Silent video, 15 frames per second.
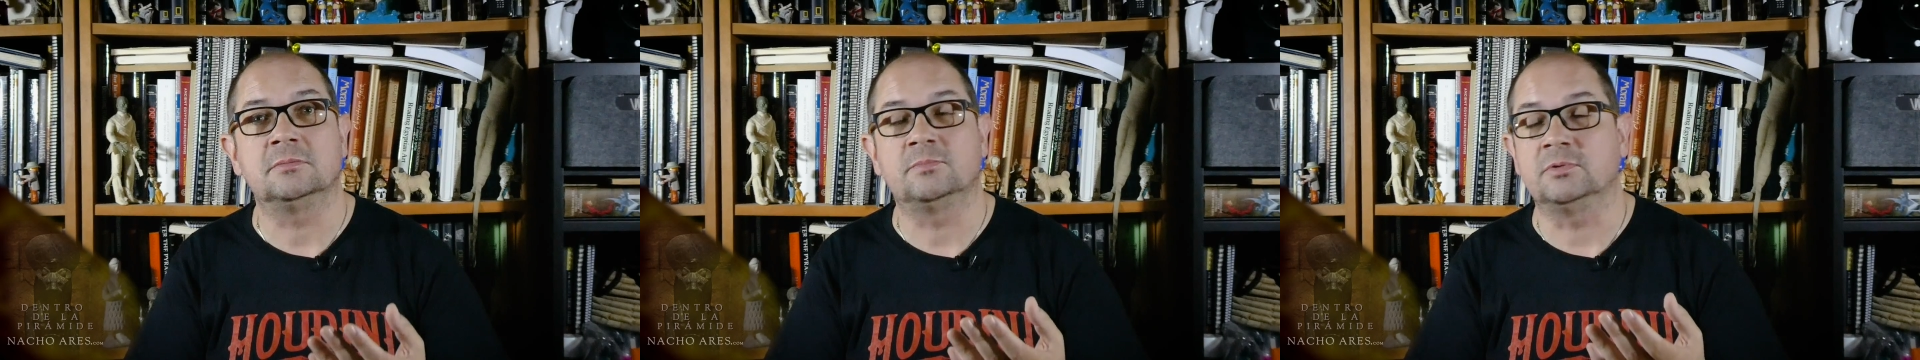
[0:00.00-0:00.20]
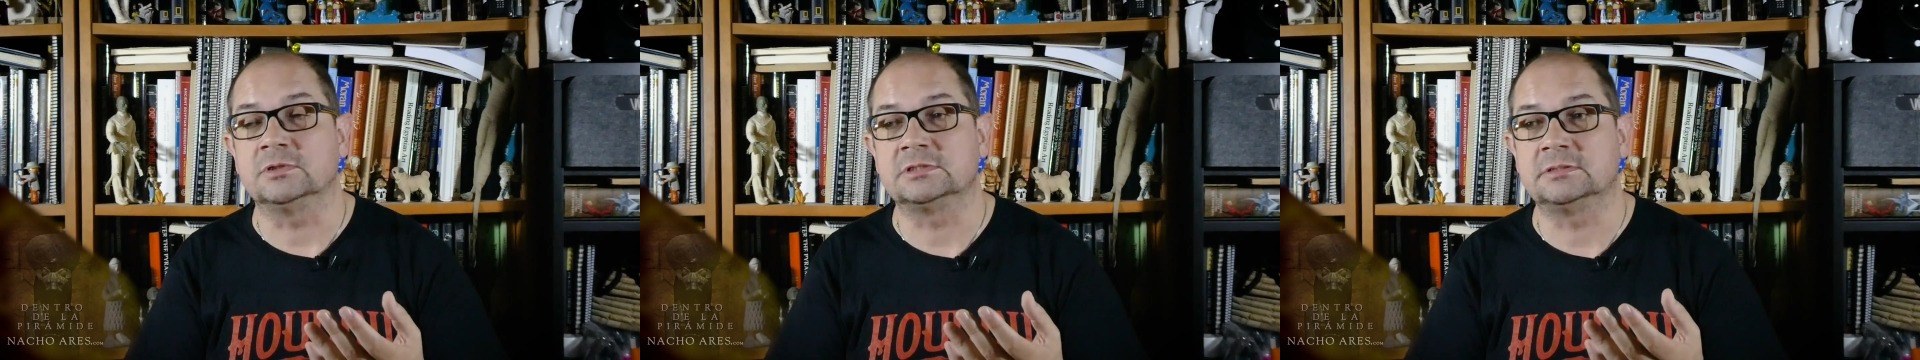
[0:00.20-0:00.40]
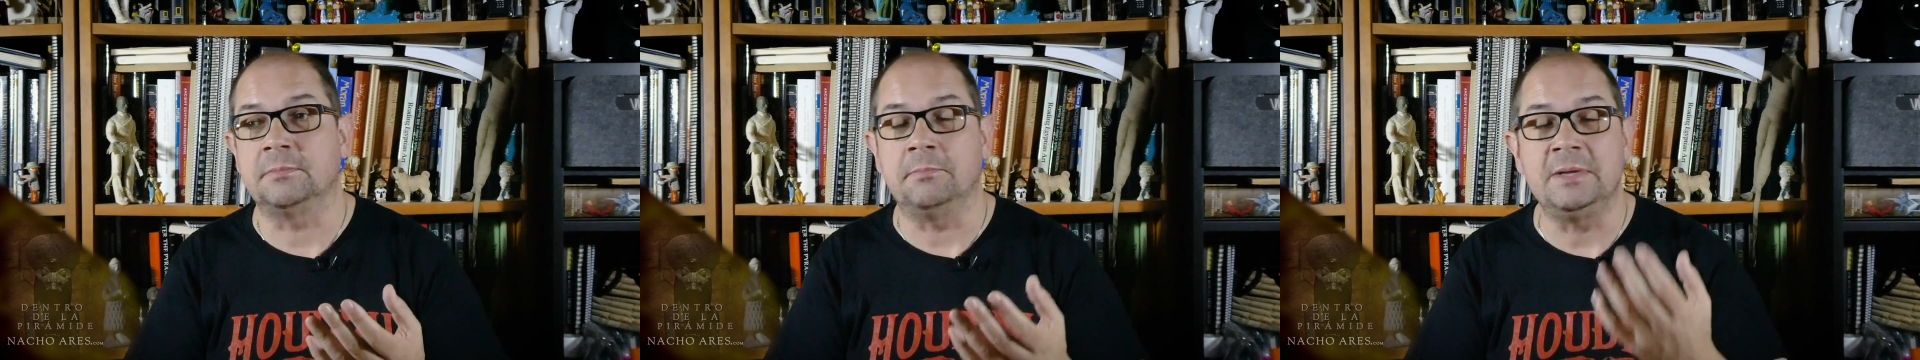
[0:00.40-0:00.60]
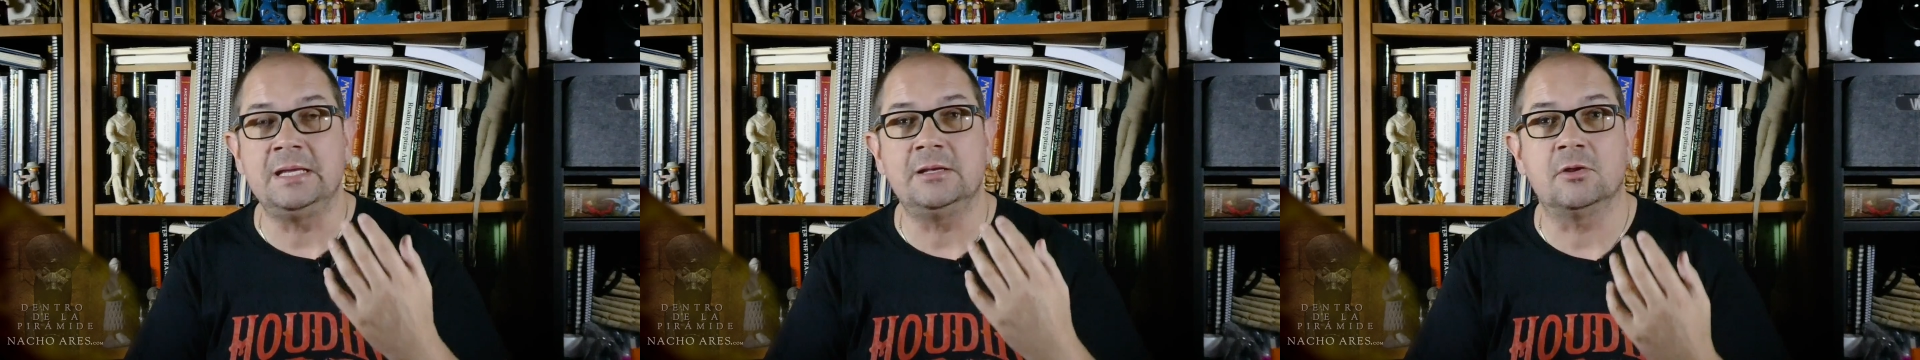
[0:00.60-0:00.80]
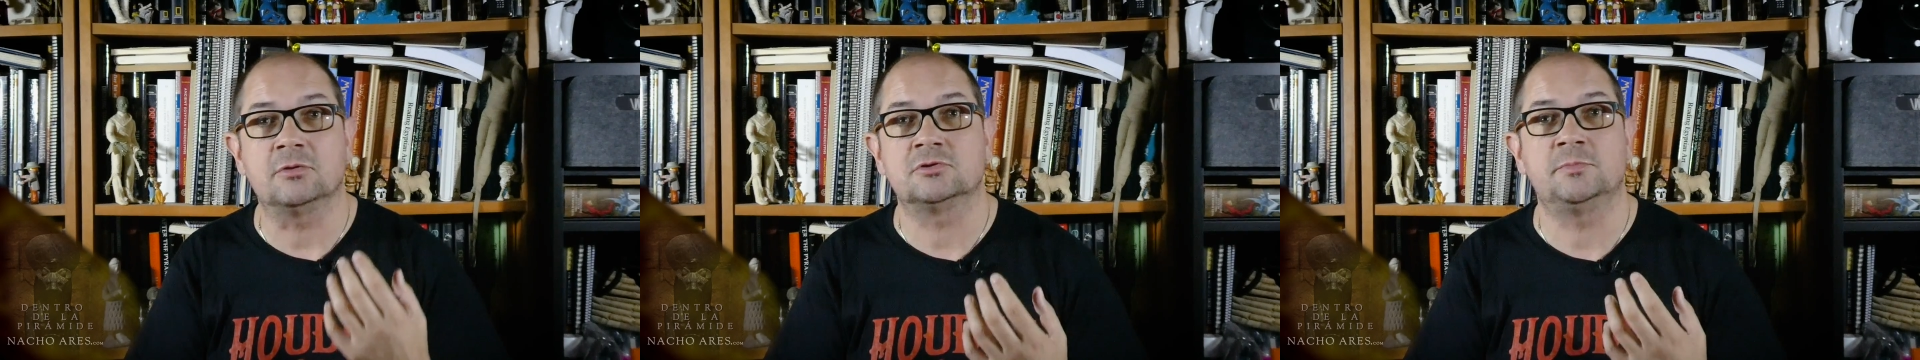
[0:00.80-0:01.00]
pues
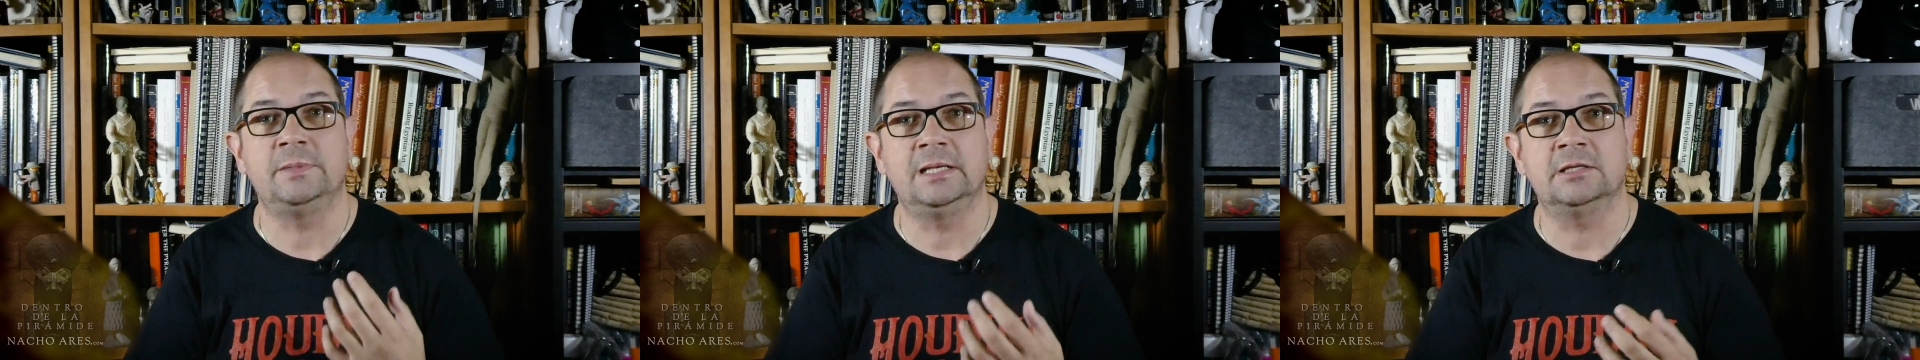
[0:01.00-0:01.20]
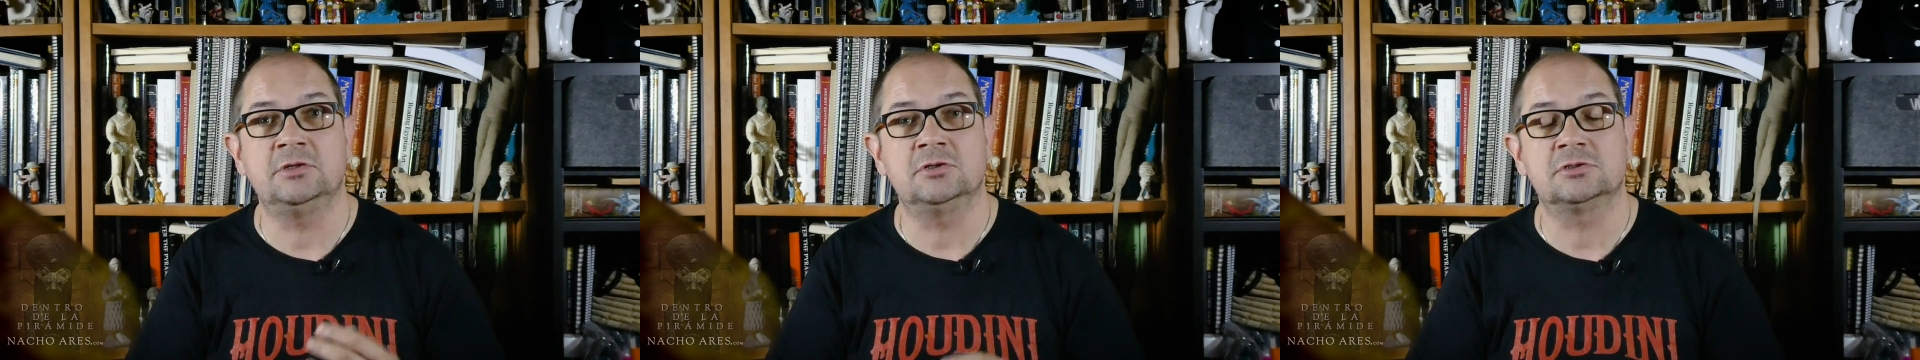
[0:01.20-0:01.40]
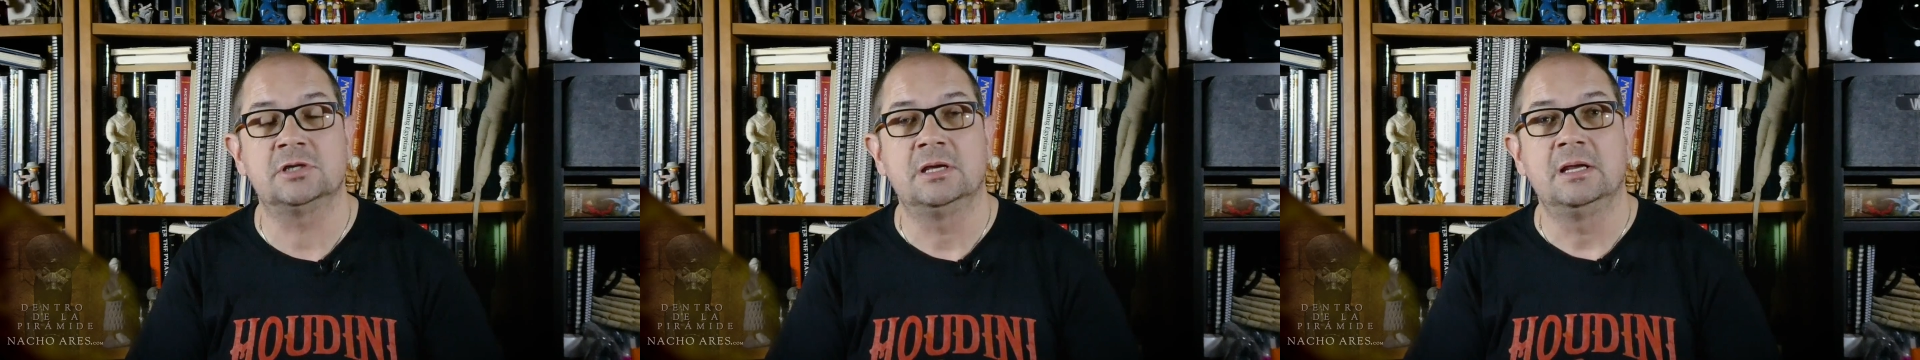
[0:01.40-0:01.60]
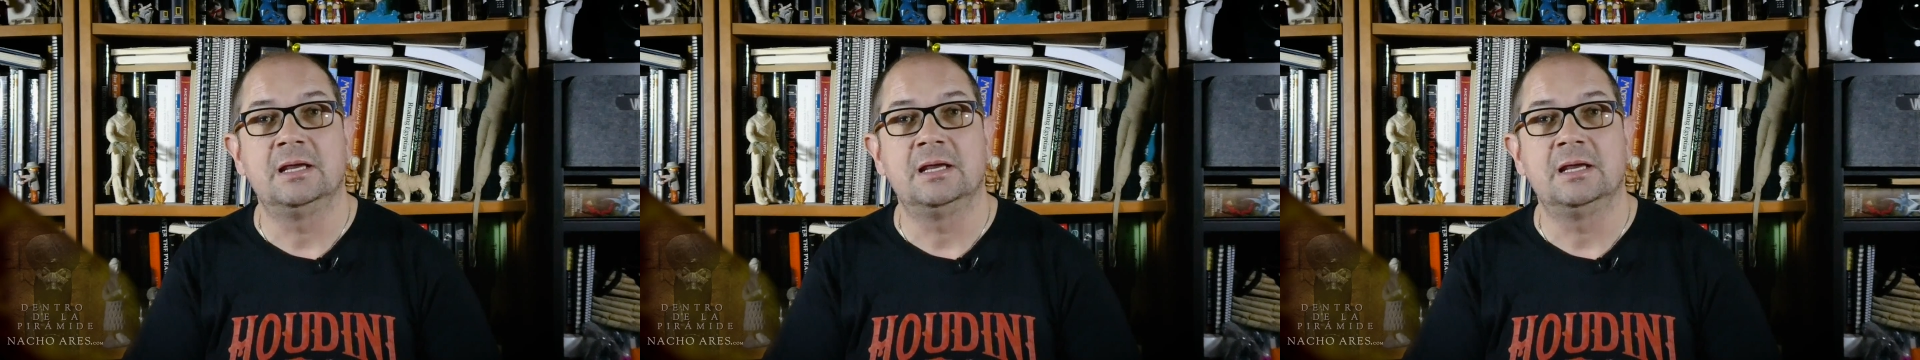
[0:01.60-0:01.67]
mil o dos mil años